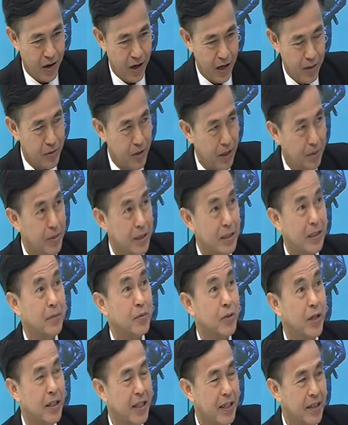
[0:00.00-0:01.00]
Corruption
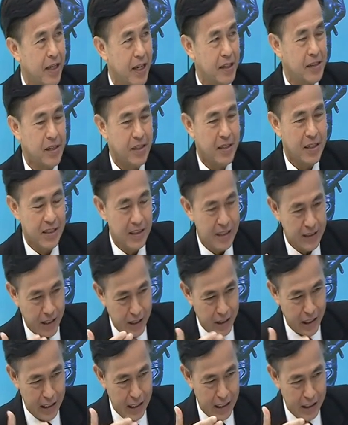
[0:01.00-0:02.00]
Perception Index ก็คือ
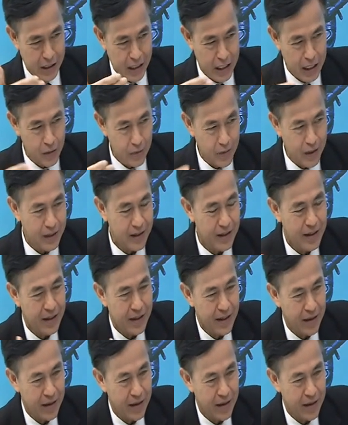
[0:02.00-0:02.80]
ดัชนีชี้วัด